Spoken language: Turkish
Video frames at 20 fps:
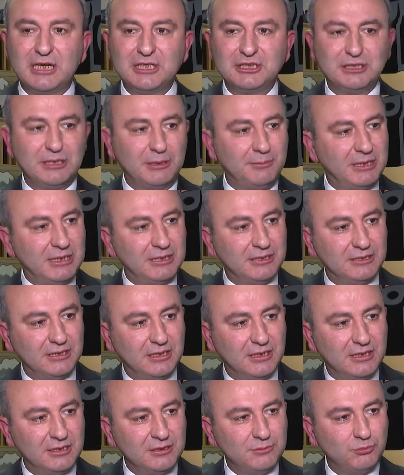Taşra
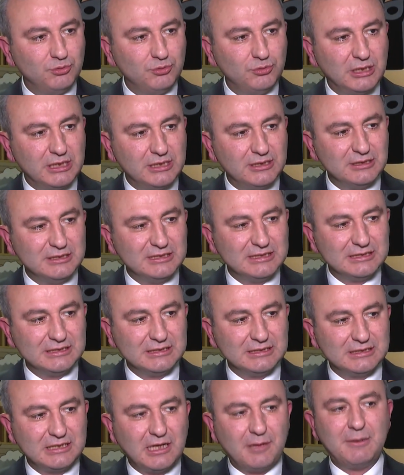belediyeleri. Bunların
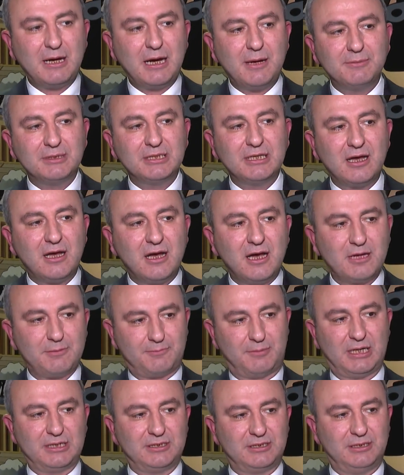tamamı da
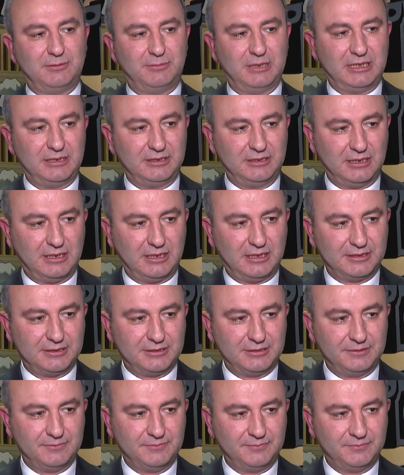AK Partili belediyeler.